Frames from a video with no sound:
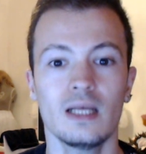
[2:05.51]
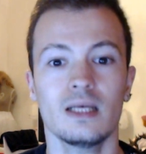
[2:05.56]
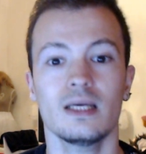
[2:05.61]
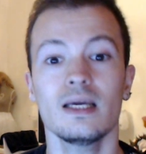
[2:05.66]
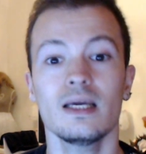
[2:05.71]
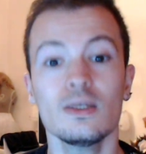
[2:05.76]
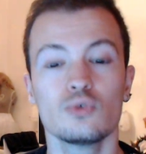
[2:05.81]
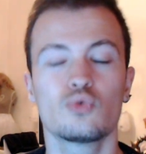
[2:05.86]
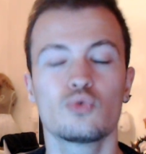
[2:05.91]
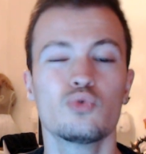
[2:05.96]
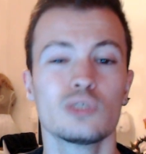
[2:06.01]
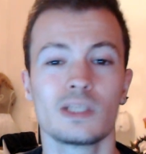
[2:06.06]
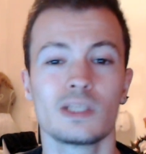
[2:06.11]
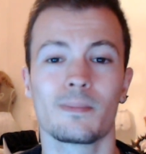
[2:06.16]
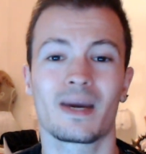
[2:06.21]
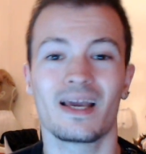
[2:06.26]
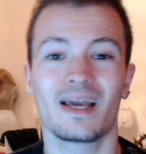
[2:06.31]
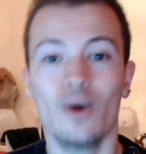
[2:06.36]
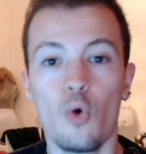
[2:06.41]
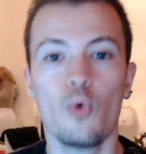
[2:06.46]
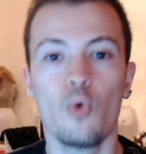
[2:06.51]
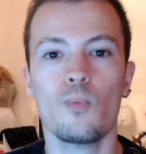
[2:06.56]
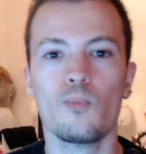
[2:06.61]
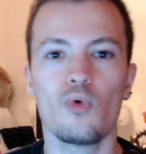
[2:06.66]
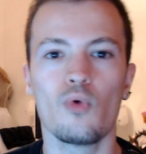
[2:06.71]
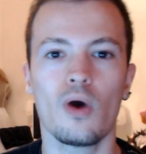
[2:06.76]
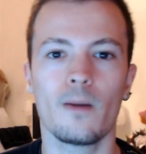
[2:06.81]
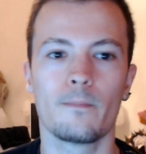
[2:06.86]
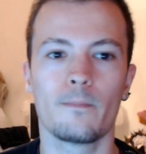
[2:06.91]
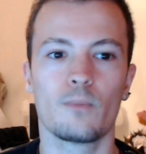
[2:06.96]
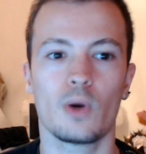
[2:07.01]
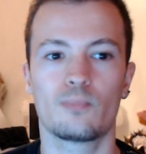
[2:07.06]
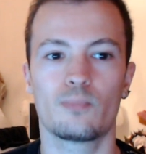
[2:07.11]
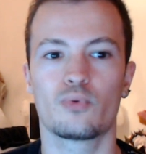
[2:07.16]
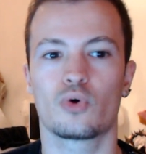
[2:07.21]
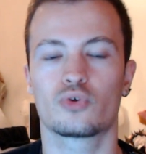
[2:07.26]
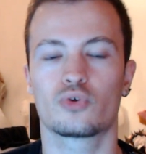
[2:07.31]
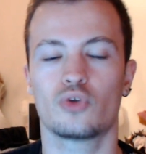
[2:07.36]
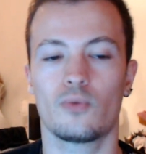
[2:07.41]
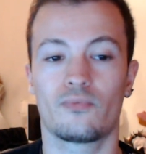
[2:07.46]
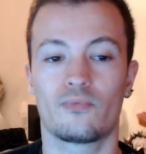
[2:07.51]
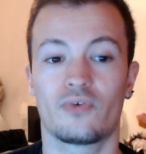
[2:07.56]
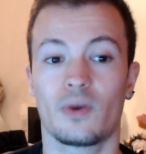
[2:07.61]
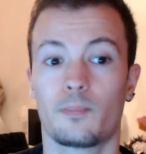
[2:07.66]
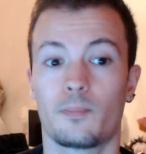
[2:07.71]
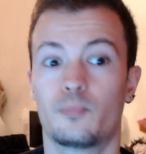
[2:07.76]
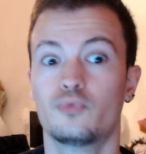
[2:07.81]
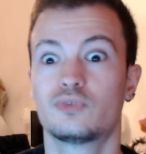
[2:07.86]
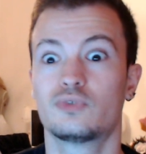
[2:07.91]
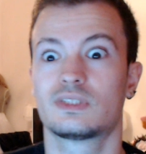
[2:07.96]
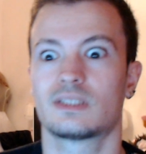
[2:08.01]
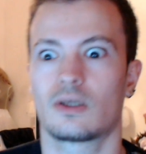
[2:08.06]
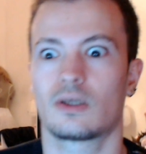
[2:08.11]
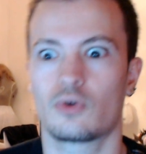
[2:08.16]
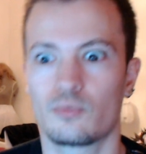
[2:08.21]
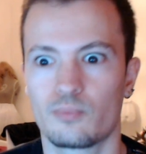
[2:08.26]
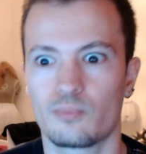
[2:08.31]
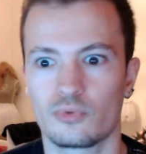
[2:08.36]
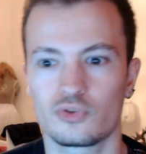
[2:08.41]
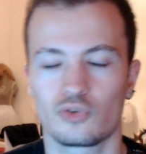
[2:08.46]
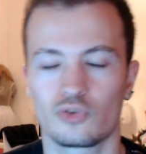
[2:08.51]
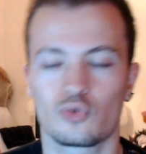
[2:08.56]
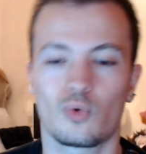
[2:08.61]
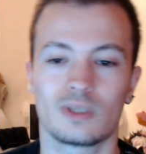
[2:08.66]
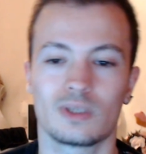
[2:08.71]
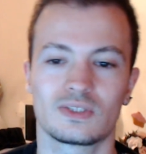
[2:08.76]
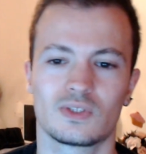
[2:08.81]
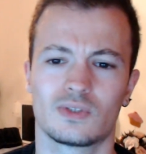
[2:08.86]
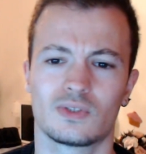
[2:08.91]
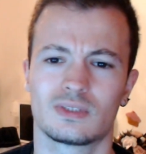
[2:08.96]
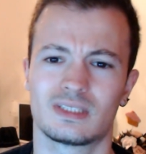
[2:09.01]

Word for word: Et du coup, j'aimerais au moins, moi, pour octobre, faire plus 50% de croissance.